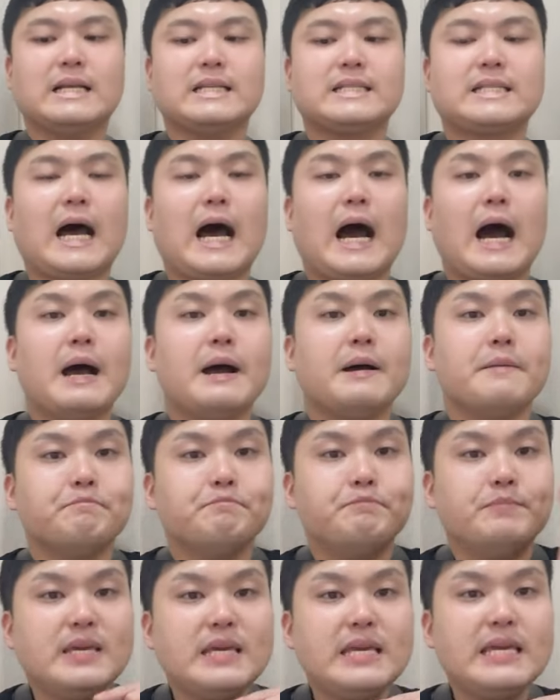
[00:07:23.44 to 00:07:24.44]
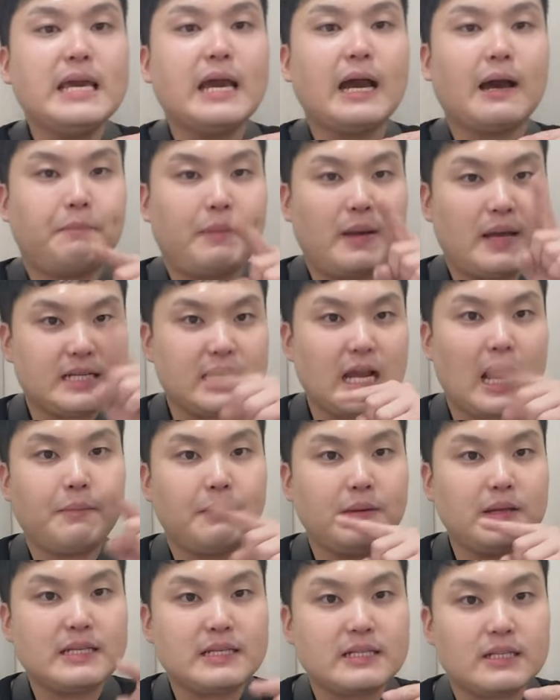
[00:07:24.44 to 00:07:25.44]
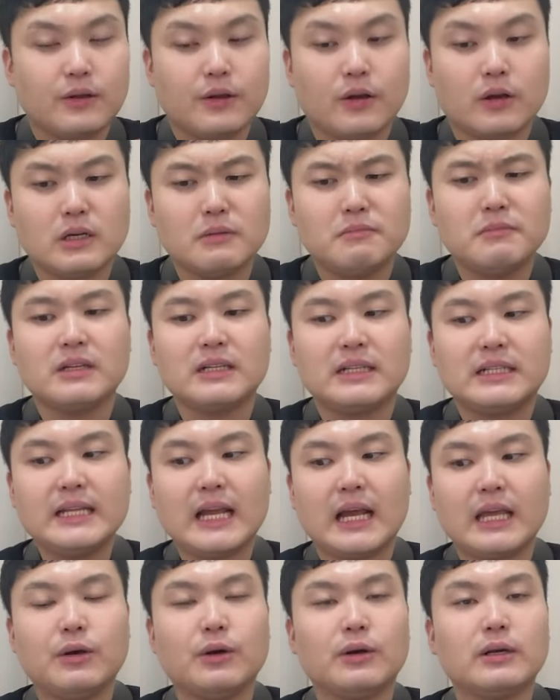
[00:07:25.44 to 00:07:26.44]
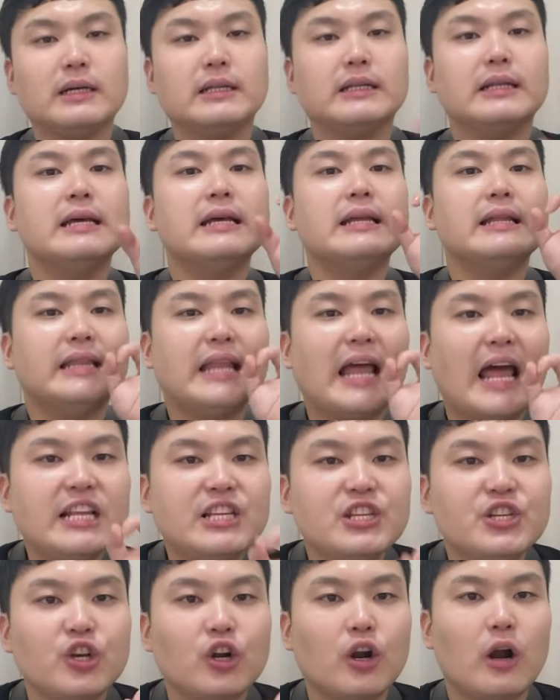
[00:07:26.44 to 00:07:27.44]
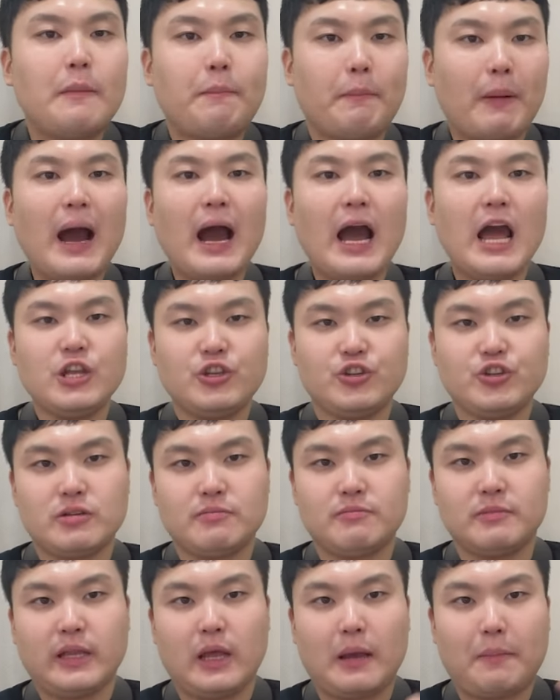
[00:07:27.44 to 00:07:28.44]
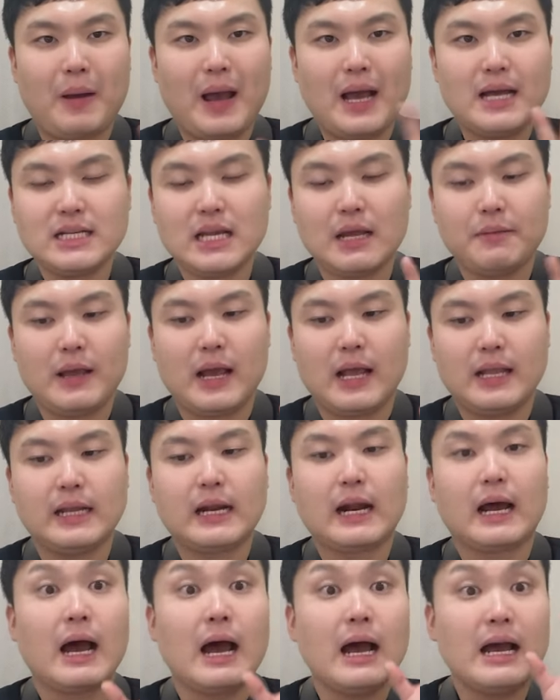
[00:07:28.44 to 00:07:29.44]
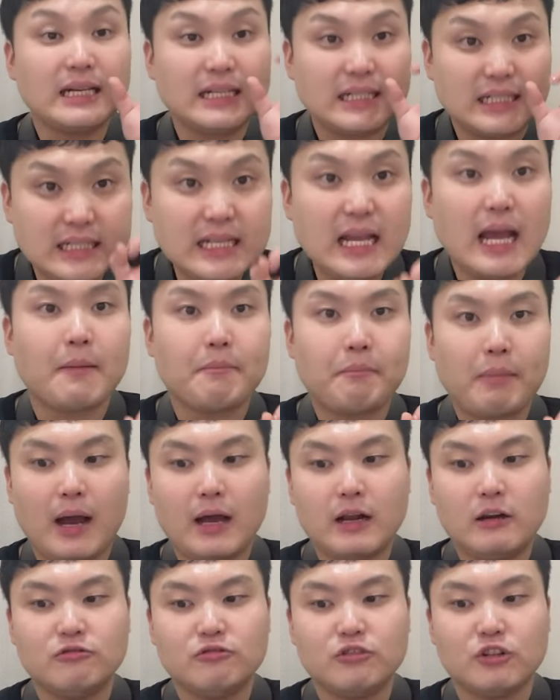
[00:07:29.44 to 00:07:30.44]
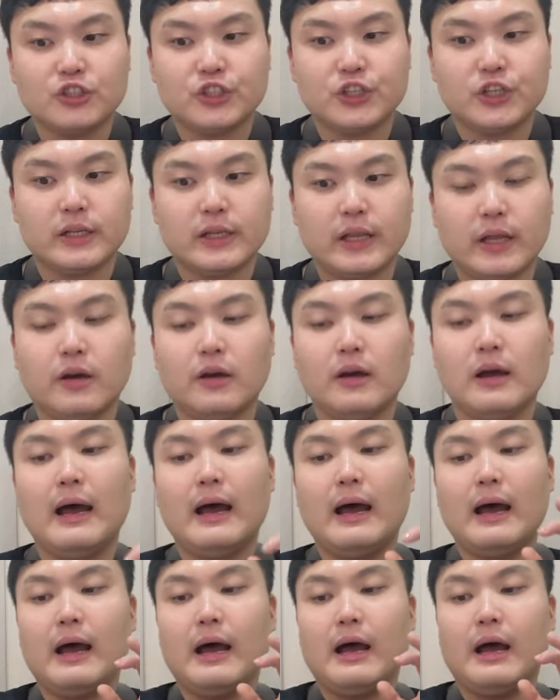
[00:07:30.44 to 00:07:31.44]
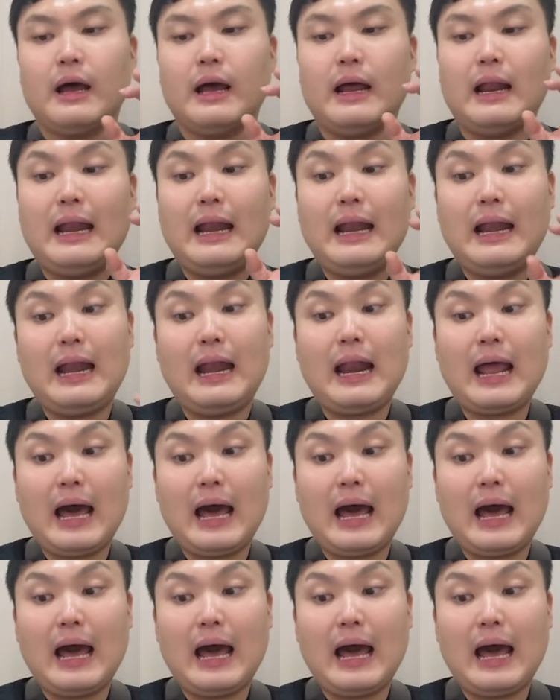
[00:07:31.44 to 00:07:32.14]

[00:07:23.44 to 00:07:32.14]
자, 미 앞에 샵이 있어요. 그러면 그냥 이거는 내추럴 파 해주시면 돼요. 파샵이 아니라 그냥 파를 눌러주셔야 돼요. 라,